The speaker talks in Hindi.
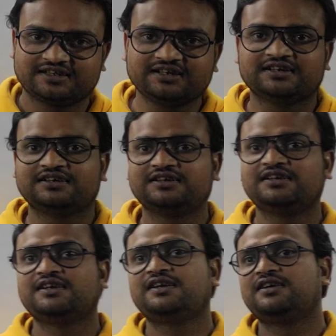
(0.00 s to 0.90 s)
है ना
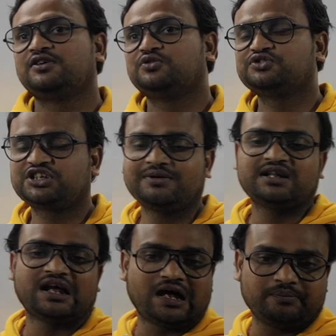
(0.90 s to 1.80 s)
उसके
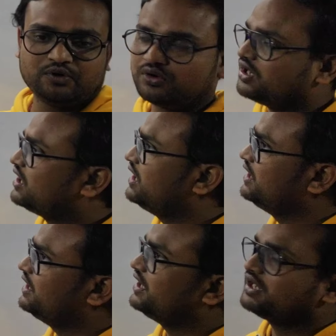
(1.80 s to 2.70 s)
बाद आप लोग का
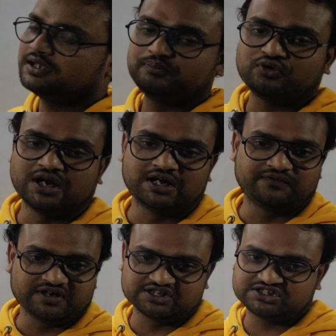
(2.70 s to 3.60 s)
कहना है कि पूरा
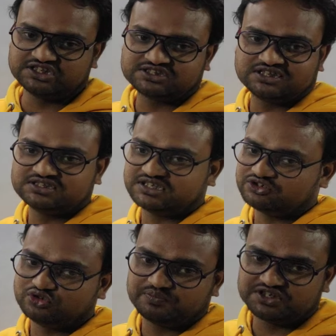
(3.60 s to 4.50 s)
डिफ्रेंशिएशन
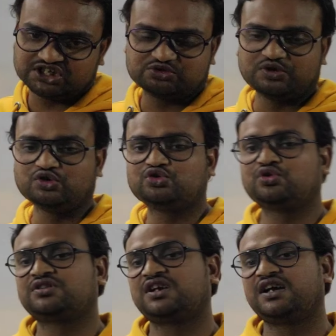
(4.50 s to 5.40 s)
सर जो फिजिक्स में यूज
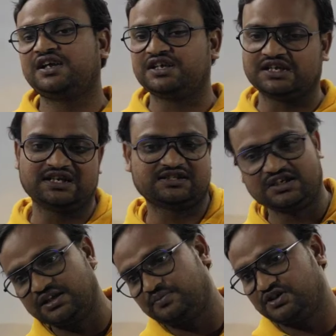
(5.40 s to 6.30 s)
होता है
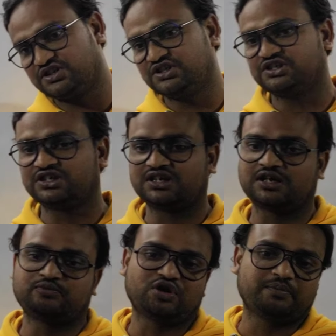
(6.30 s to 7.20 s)
इंटीग्रेशन डिफ्रेंशिएशन
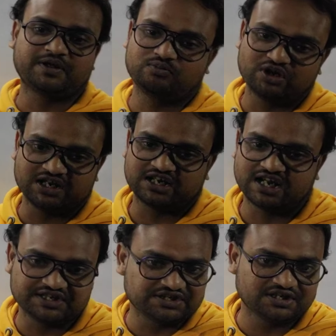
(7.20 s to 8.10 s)
का पूरा फार्मूला
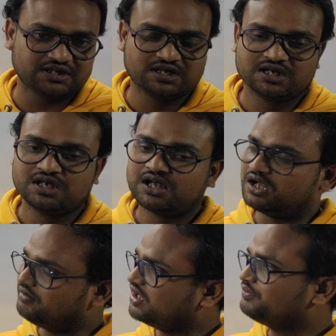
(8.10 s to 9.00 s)
लिखा दीजिए
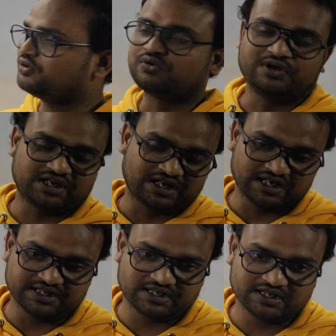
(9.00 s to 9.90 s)
हम आप लोग को
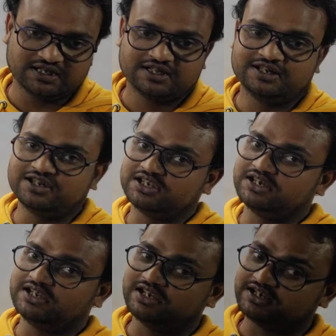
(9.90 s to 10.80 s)
लिखा देंगे
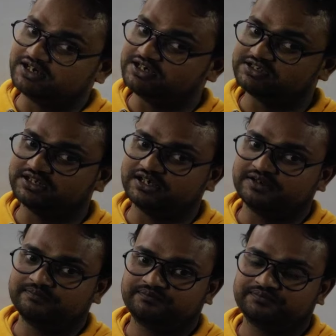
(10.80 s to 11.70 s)
लेकिन एक कंडीशन है